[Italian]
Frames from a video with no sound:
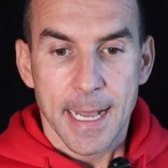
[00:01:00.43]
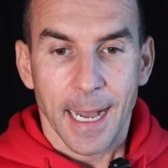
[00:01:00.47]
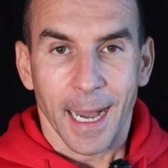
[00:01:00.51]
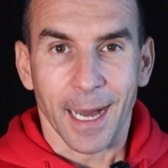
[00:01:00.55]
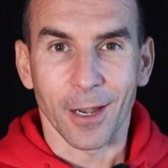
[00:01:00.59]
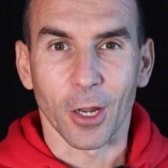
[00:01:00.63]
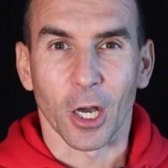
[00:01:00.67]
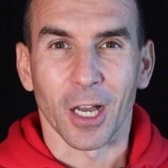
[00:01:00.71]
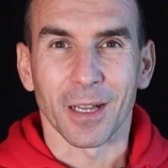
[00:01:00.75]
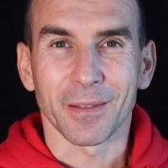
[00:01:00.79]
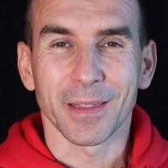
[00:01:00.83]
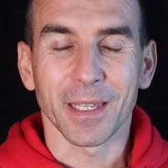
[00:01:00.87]

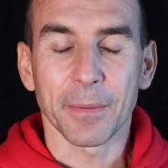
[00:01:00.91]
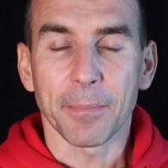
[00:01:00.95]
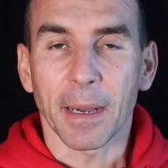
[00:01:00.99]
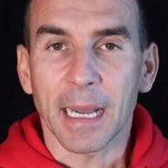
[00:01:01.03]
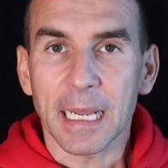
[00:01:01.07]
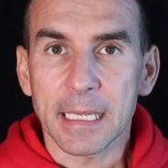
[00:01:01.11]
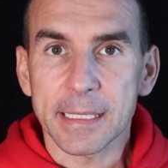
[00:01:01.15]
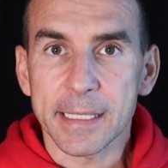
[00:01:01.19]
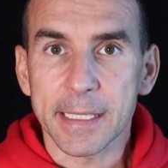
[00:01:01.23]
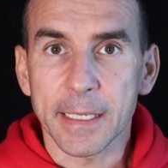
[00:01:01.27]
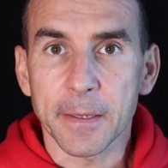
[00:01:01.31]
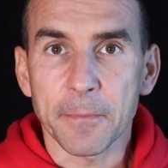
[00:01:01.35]
Allora, di
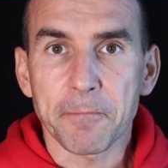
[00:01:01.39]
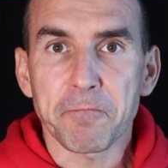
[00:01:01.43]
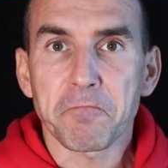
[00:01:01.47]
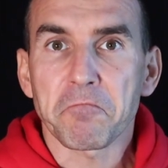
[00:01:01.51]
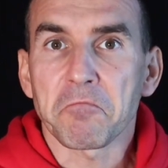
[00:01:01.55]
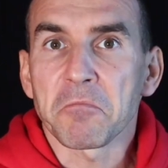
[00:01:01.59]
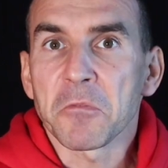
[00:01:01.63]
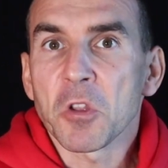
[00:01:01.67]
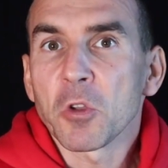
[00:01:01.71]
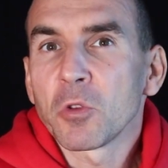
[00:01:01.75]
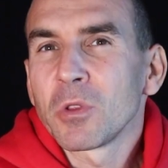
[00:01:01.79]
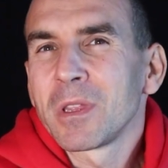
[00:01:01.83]
base
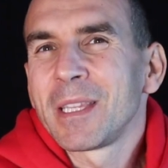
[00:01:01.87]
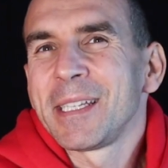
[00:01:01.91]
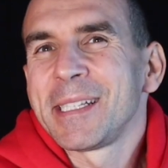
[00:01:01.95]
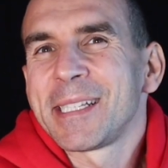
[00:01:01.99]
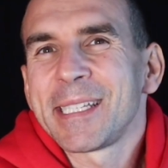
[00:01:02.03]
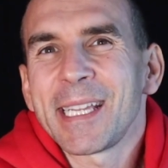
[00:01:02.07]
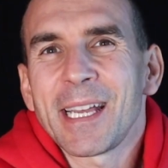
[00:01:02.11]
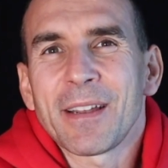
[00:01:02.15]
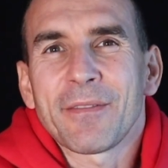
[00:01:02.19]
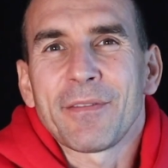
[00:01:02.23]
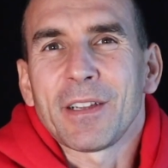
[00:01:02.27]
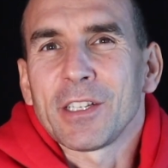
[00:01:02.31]
non ti
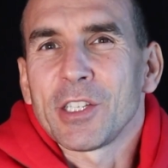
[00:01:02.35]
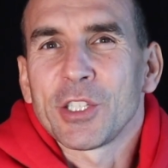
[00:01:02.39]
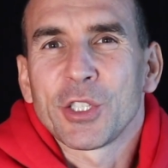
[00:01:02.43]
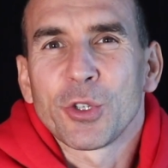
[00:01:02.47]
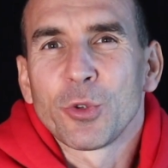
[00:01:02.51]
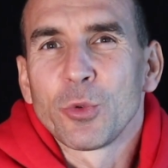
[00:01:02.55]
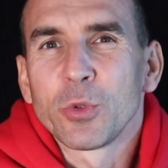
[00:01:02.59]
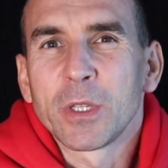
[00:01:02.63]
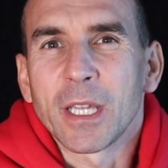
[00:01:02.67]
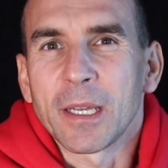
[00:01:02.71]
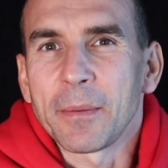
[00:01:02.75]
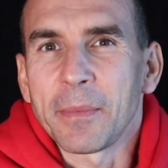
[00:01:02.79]
serve
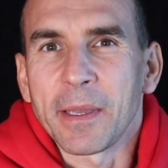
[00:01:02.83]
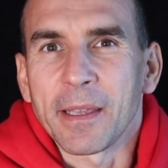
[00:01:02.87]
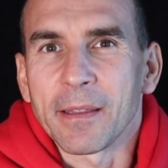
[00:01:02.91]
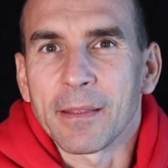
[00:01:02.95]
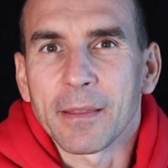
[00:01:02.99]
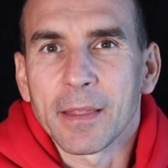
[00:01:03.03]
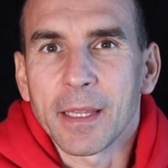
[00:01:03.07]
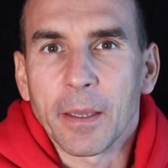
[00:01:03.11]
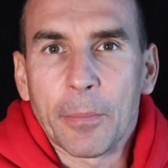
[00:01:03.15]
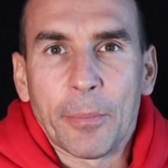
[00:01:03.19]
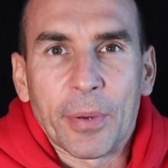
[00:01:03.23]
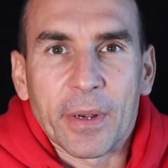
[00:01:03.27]

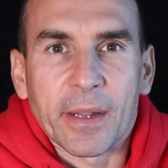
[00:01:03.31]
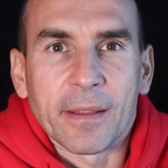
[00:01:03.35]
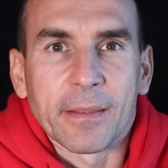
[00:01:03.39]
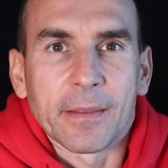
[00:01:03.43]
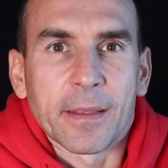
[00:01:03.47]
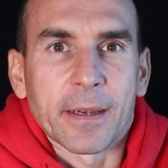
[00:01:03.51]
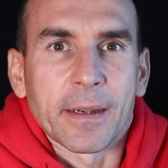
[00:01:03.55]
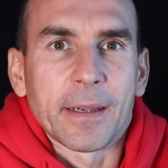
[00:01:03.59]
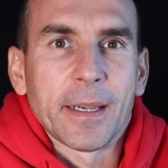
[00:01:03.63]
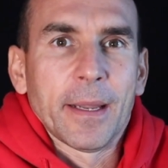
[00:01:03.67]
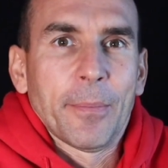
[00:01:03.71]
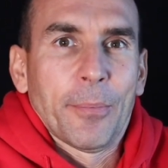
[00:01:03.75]
assolutamente
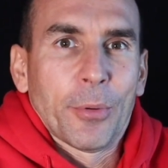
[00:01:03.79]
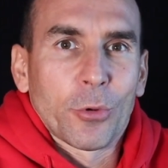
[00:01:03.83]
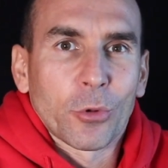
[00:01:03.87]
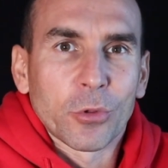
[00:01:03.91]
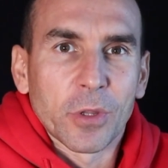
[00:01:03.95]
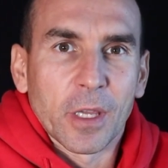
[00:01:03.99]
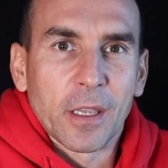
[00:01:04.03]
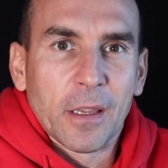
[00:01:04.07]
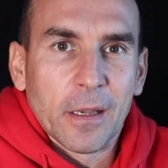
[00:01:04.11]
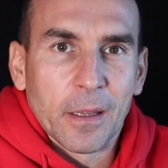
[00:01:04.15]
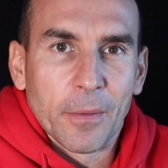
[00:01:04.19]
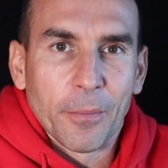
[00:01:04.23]
prendere le
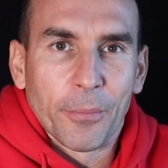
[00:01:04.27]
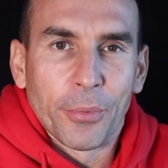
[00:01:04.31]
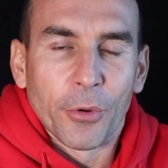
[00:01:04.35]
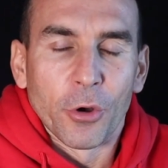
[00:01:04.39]
proteine in